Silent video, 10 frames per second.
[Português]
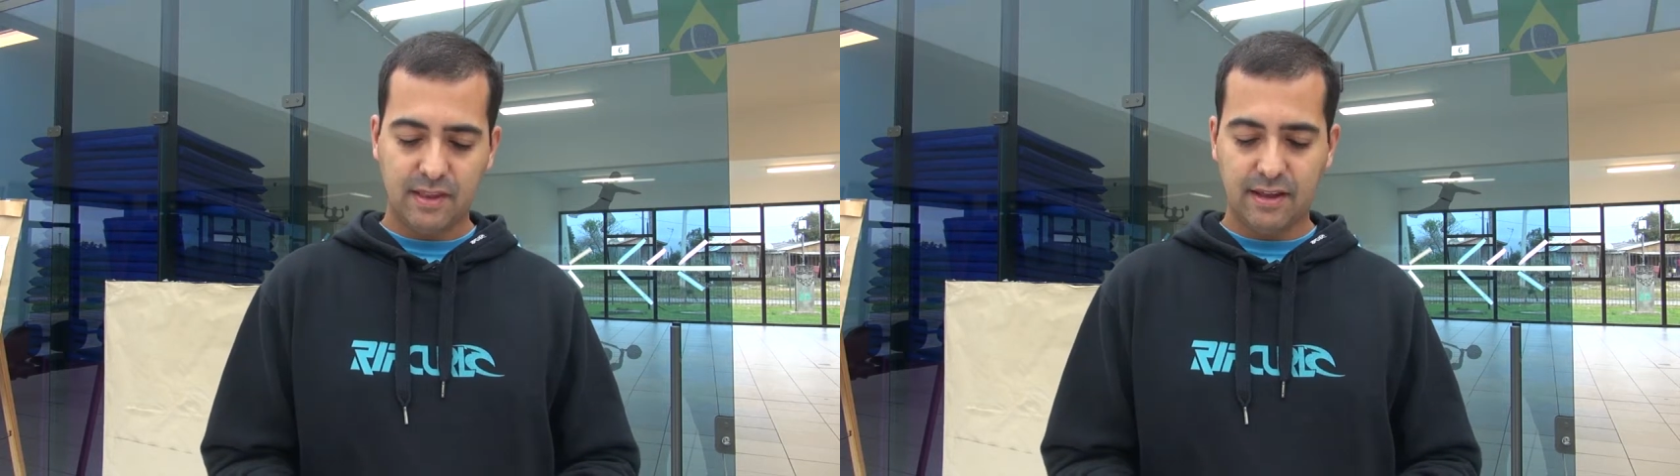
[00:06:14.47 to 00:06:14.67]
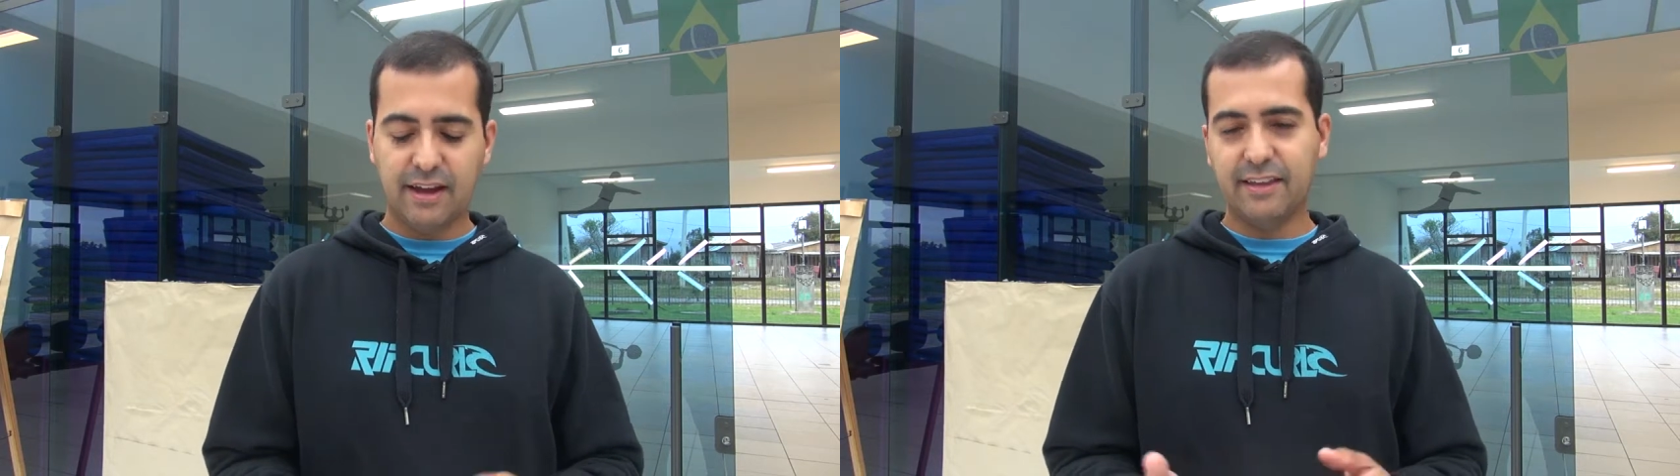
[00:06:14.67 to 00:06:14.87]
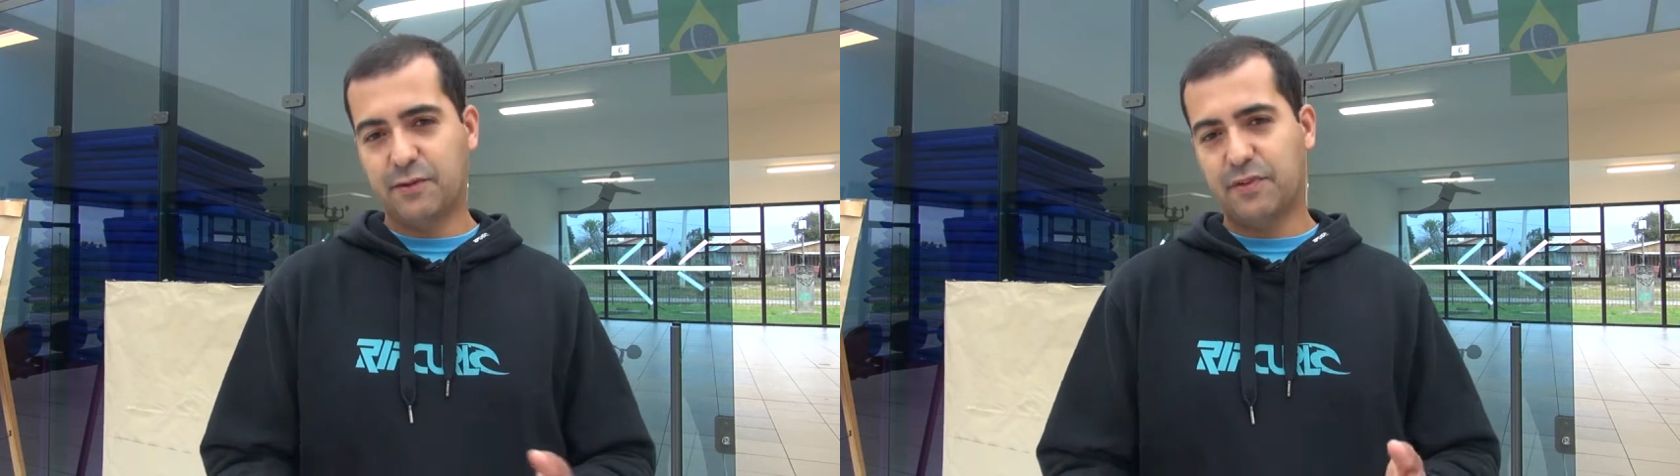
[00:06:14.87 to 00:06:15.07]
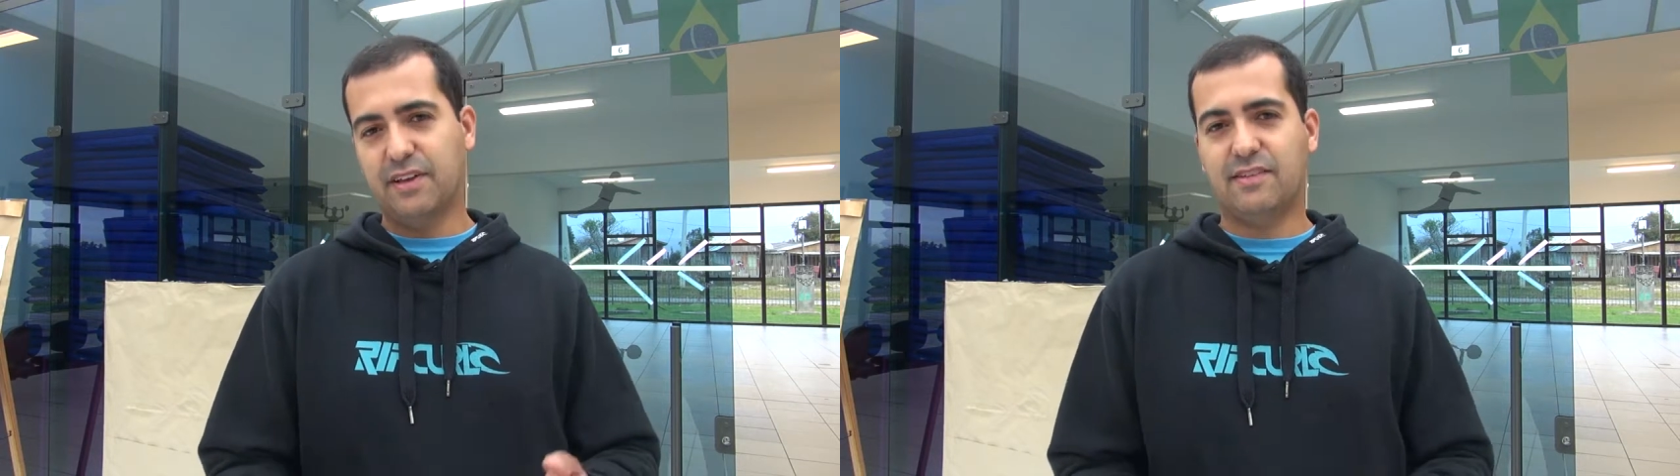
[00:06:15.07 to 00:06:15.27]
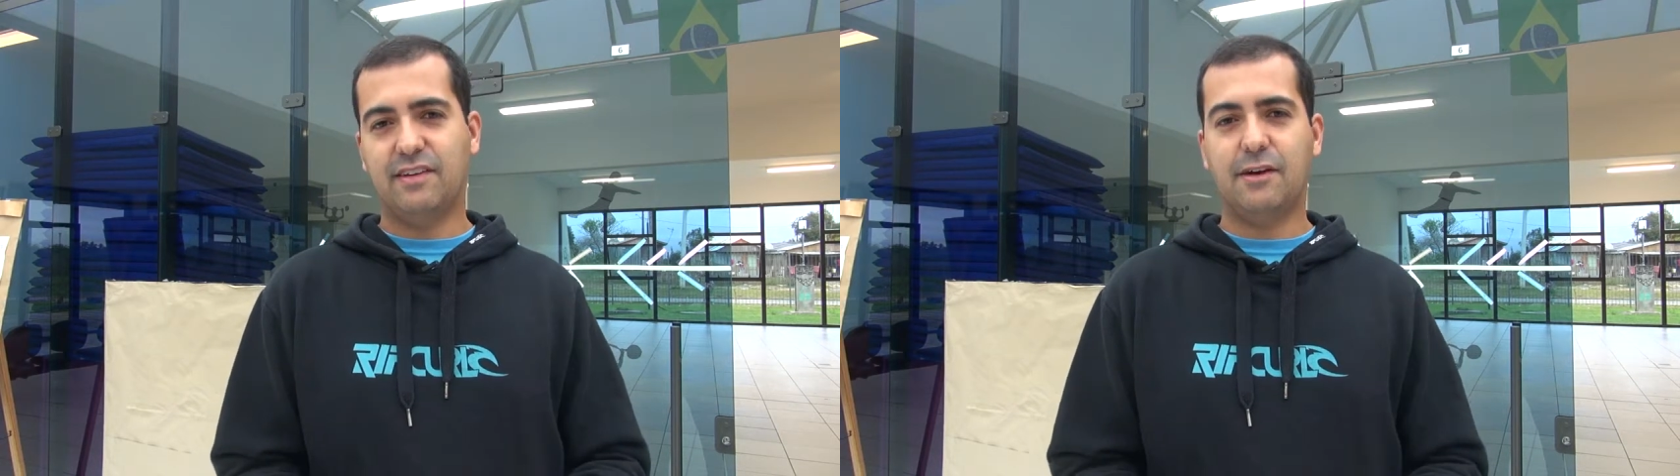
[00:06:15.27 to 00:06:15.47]
ainda
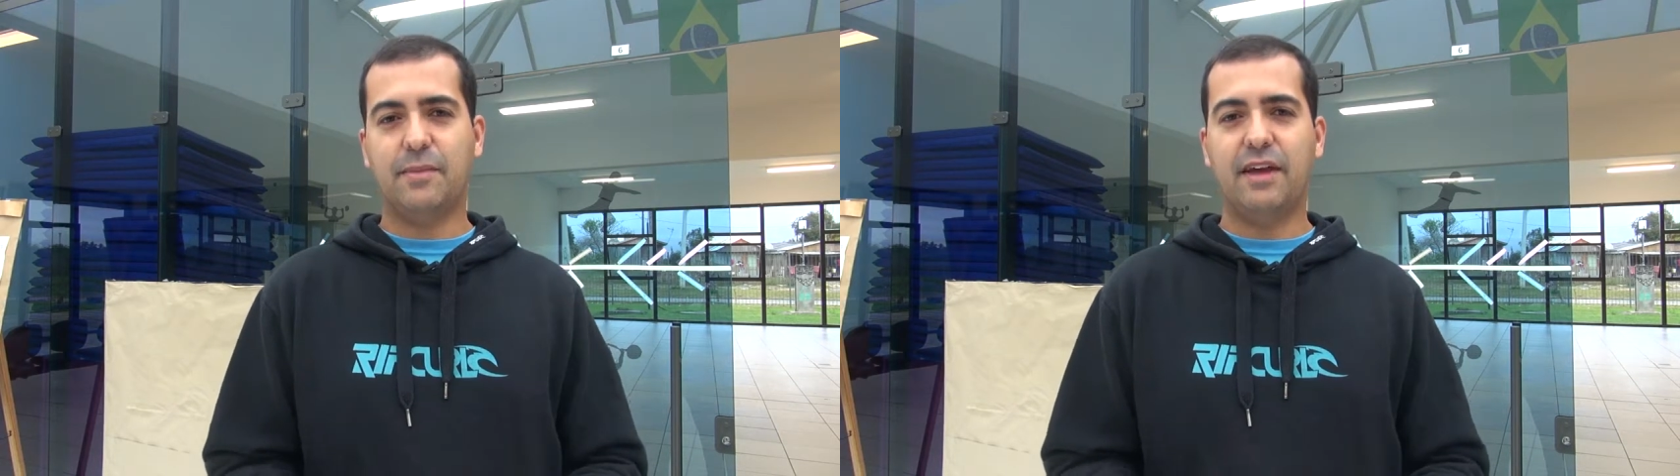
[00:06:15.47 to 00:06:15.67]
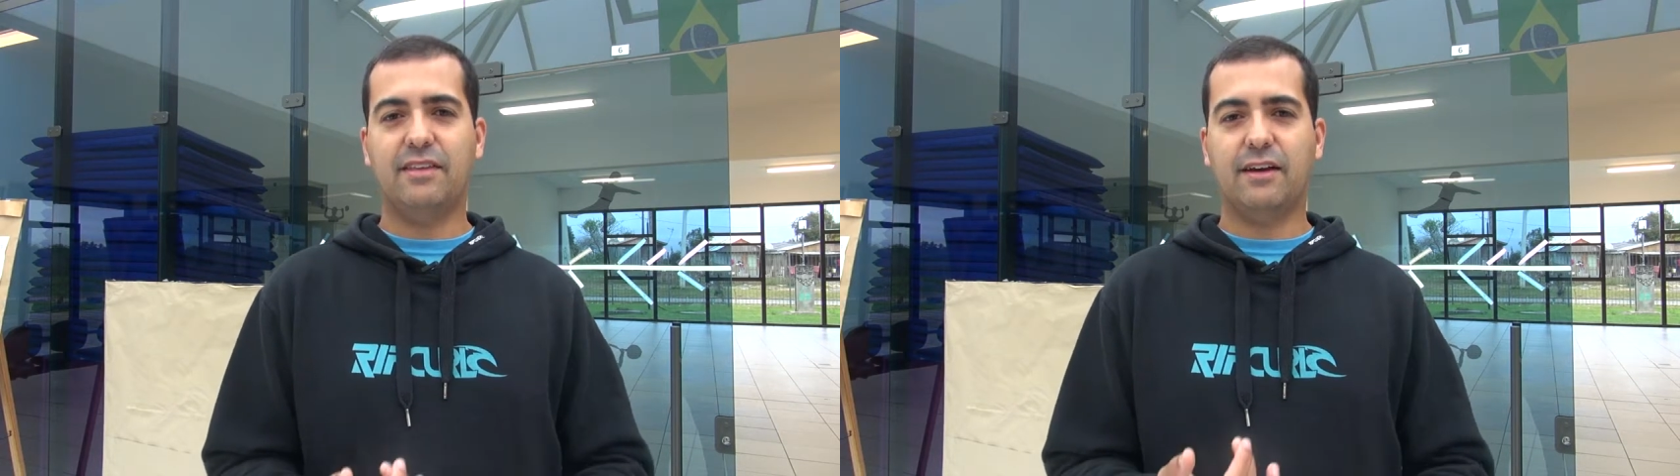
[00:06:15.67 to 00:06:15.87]
financeiramente,